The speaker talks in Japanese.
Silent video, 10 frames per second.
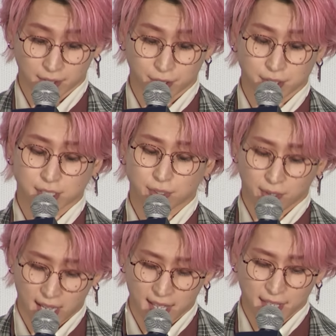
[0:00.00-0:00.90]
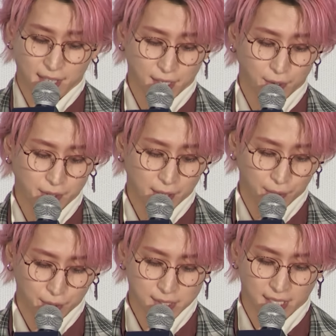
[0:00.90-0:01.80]
グッズとかいろんな
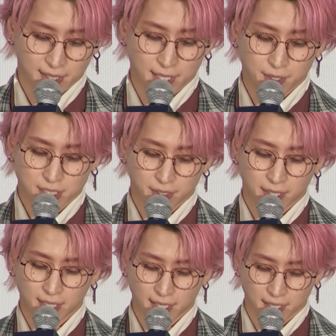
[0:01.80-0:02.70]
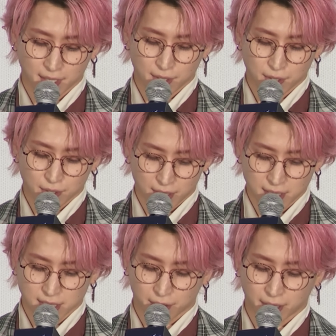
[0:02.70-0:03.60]
ことをセッティングしてくれたり、
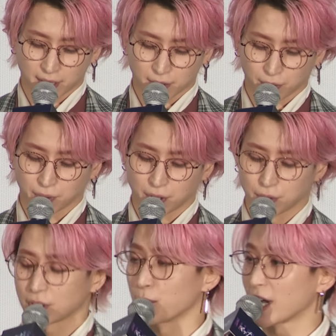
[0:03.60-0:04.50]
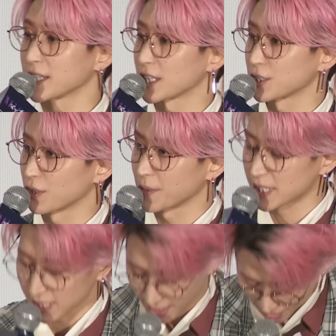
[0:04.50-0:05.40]
ね、してくれて本当にとても感謝しており
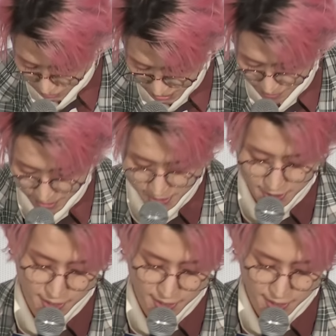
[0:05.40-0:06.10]
ますありがとうございます